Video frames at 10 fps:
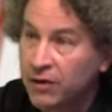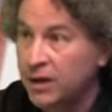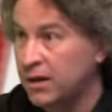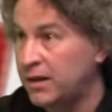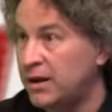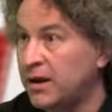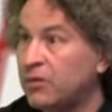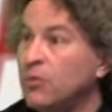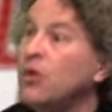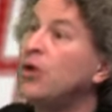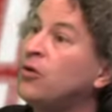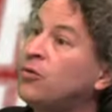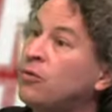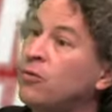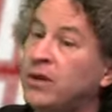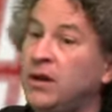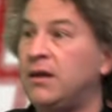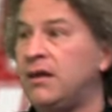avec Nathalie Arthaud, ce qu'on dit,